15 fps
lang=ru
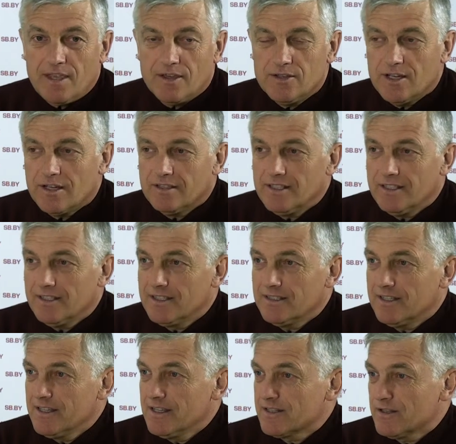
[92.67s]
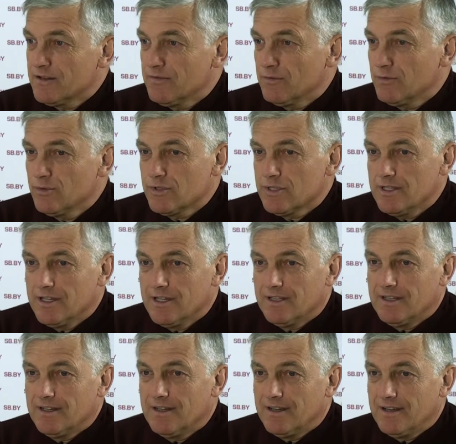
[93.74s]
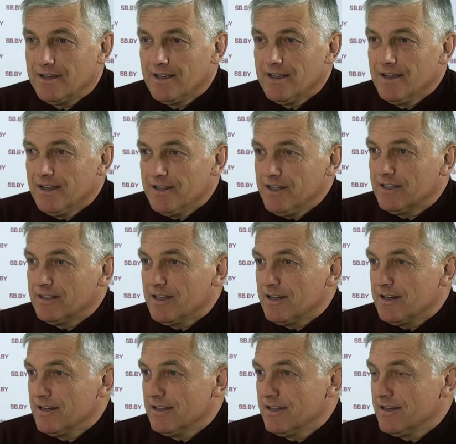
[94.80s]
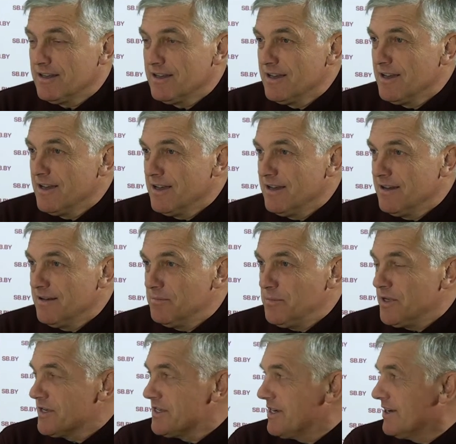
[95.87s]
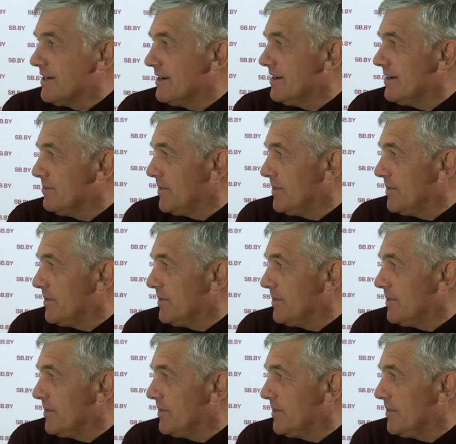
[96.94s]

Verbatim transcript: никогда настоящего вкуса это нектарина, э, персика